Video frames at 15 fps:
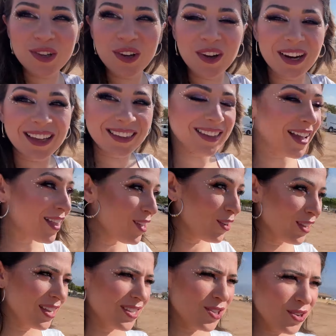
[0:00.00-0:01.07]
todo el
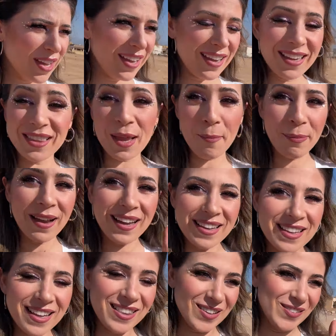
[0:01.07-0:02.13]
estadio, y eso que este es
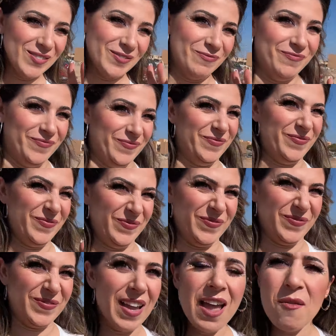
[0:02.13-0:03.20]
pequeñito.
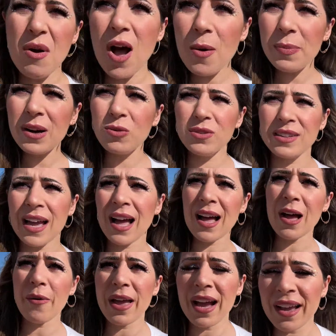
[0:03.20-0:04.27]
Vamos a preguntar
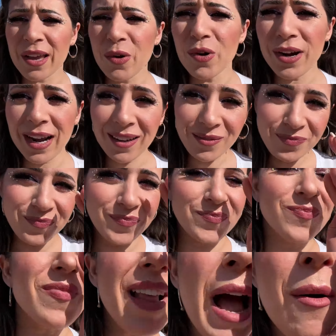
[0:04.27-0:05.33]
a ver a qué hora
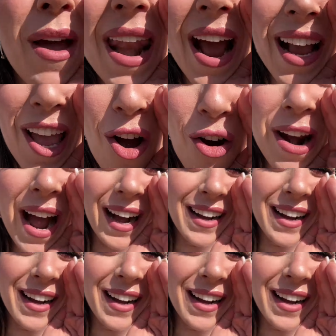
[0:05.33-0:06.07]
a ver, ¿a qué hora?